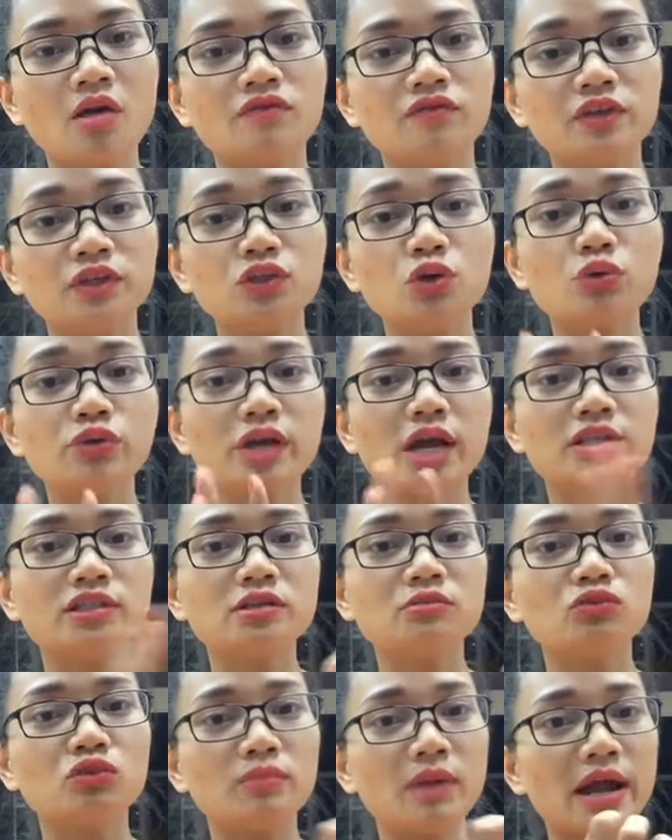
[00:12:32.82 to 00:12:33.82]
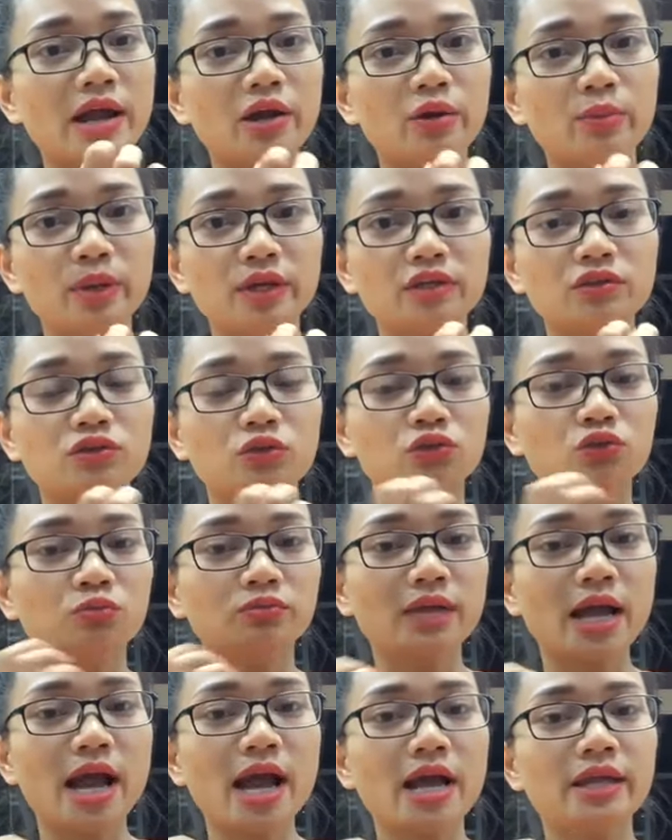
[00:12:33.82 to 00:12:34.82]
Ví dụ như trong một bài aerobic của chúng
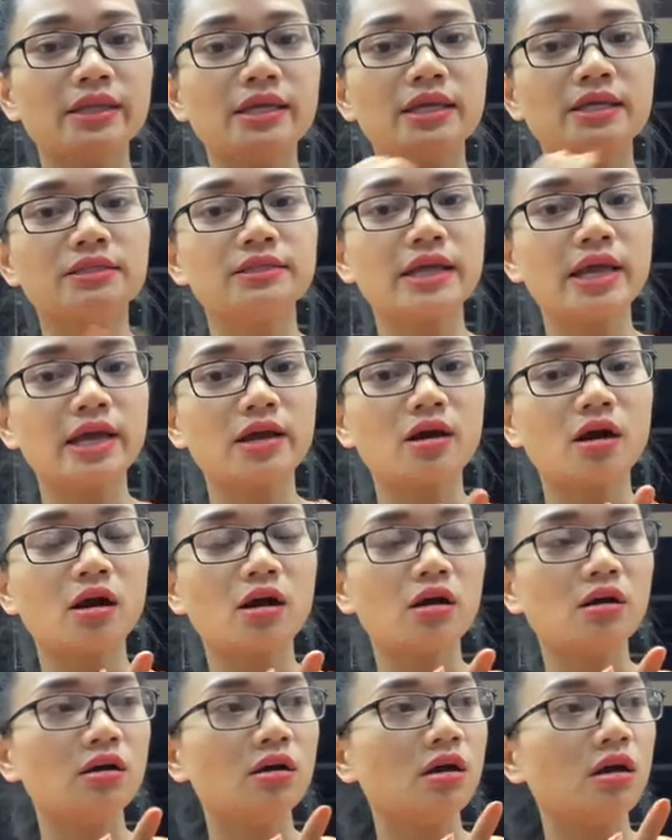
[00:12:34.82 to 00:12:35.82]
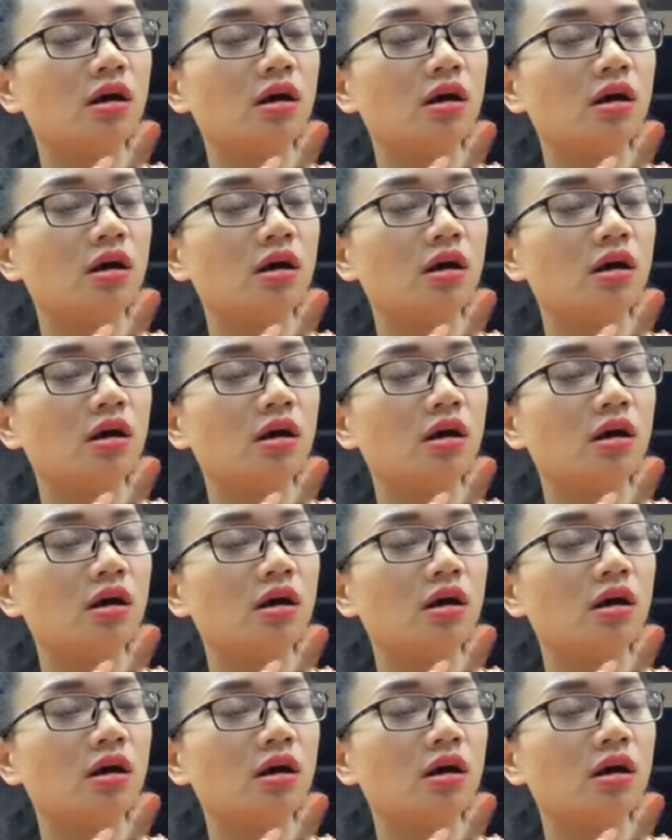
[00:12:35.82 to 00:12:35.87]
ta thì sẽ có